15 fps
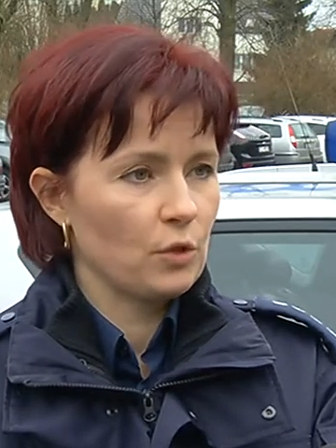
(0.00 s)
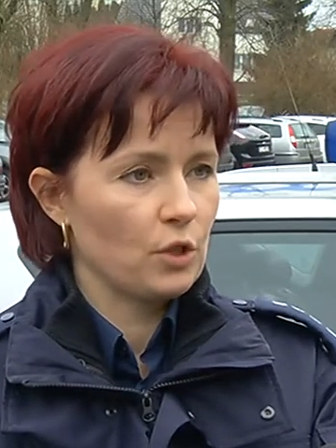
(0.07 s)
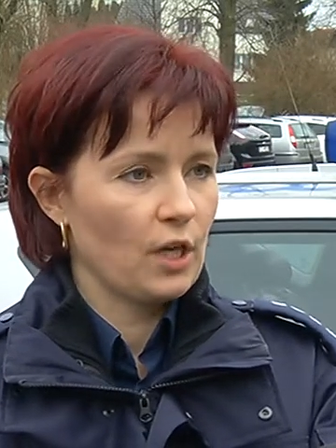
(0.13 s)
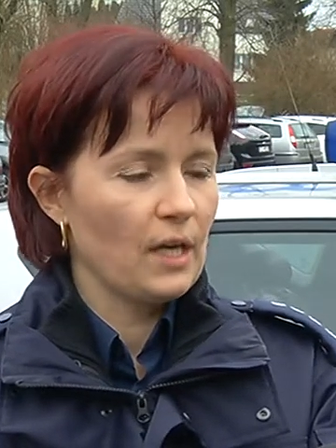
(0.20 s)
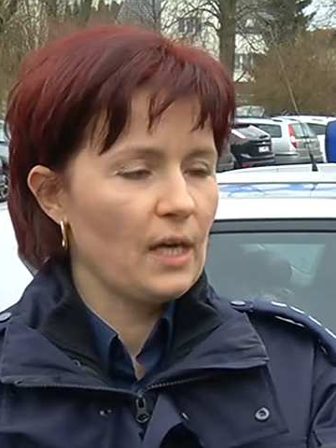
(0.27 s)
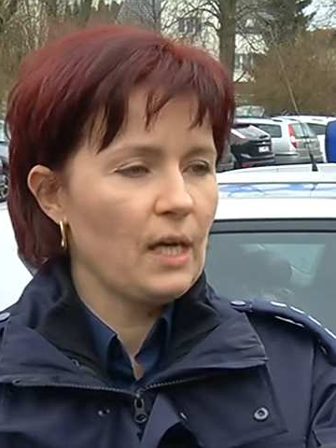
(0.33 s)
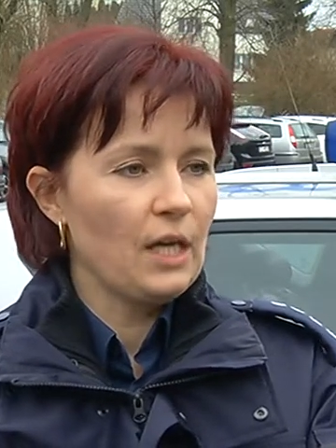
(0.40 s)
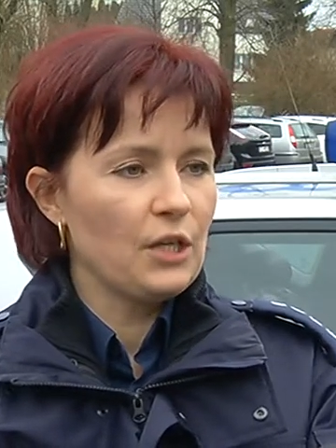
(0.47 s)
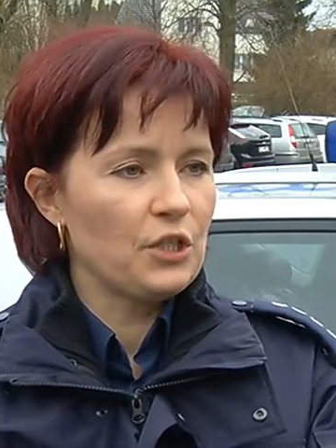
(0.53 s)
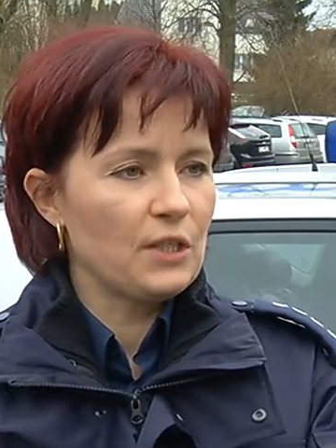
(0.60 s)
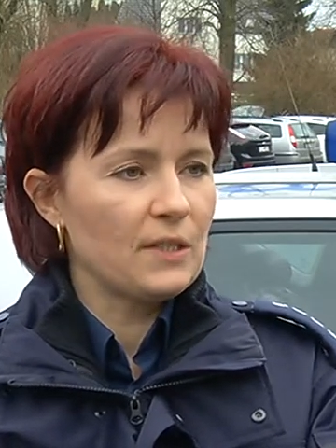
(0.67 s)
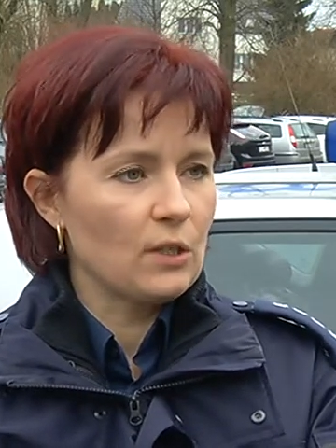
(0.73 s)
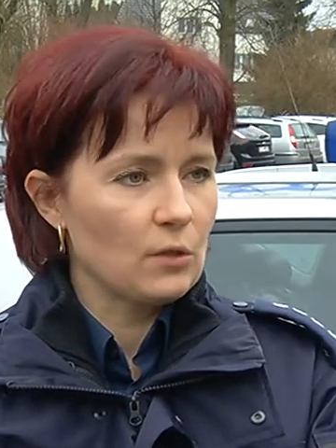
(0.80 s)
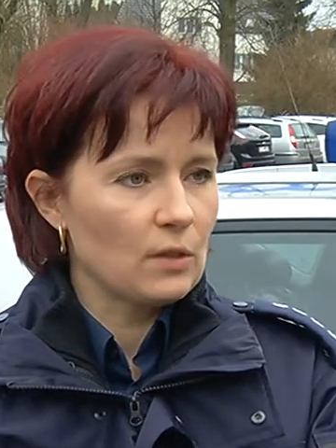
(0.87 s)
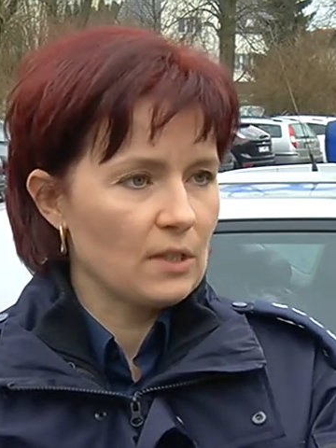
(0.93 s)
że
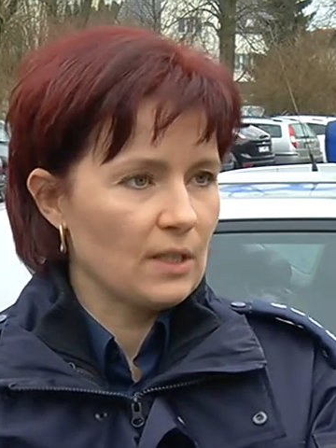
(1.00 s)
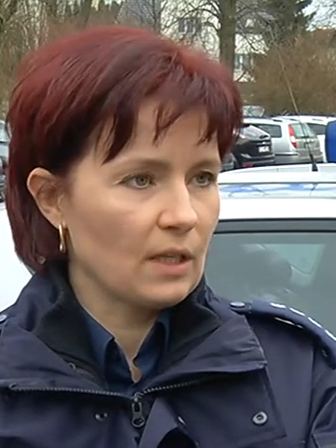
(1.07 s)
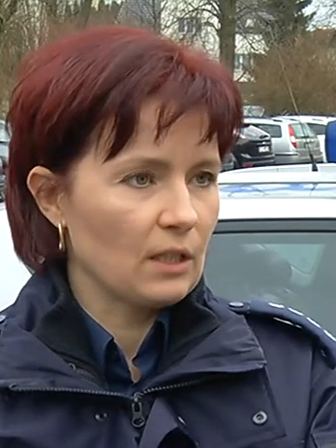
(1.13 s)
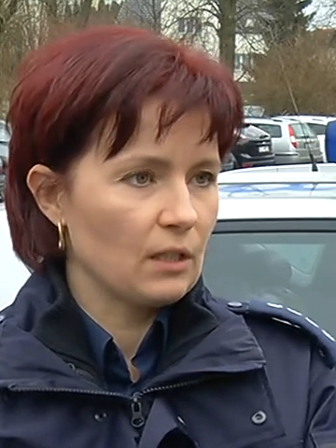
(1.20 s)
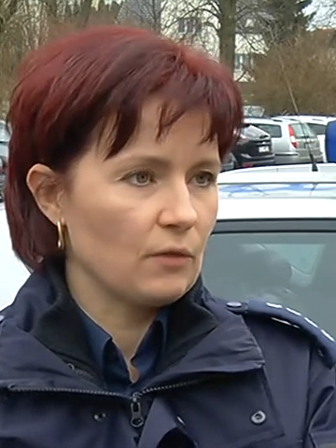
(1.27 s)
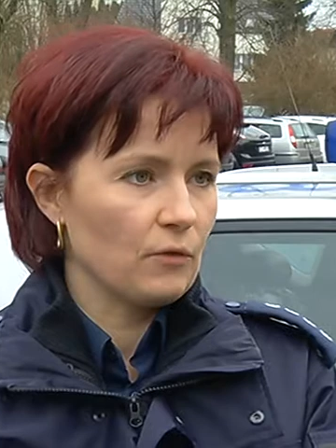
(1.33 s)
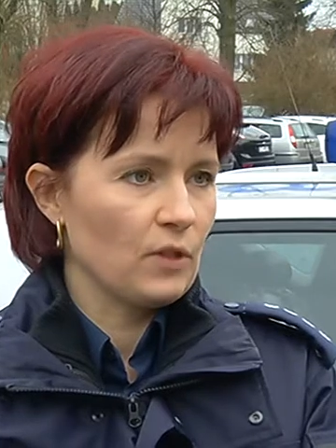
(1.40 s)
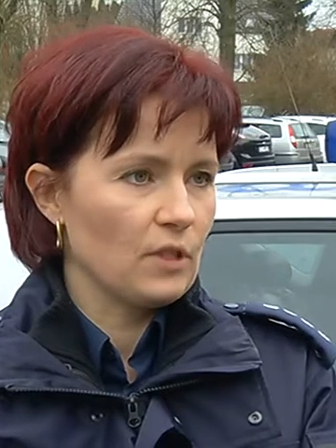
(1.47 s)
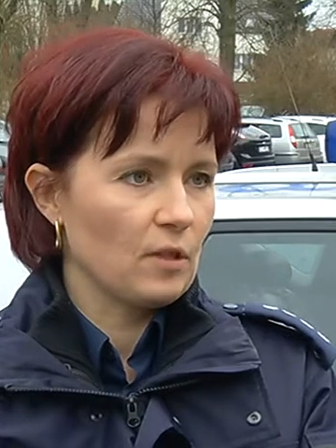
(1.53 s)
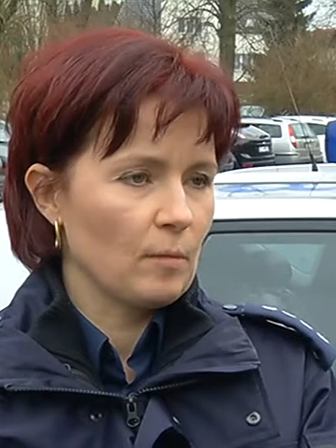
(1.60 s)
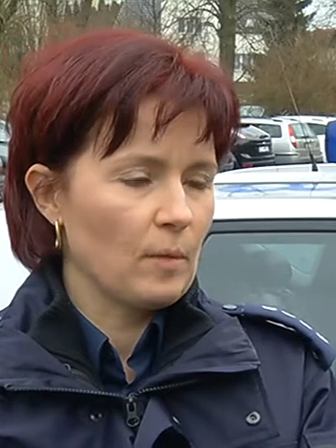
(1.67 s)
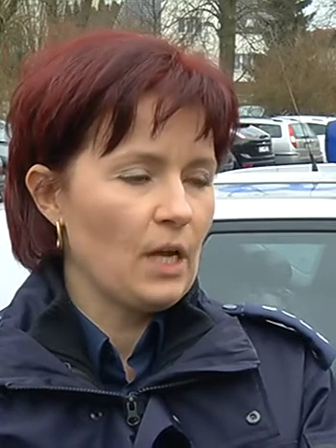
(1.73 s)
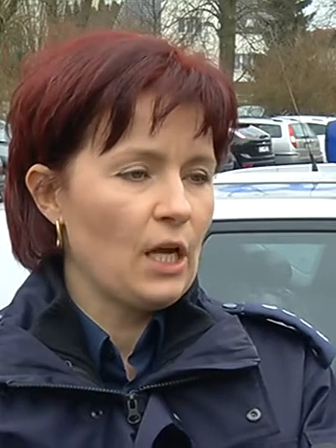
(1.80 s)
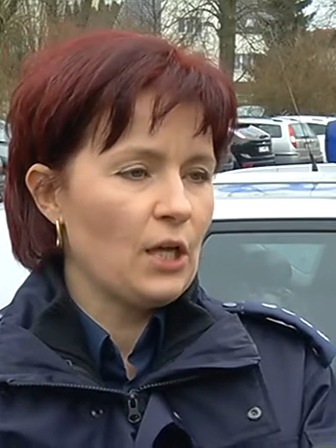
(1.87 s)
siedzący za kierownicą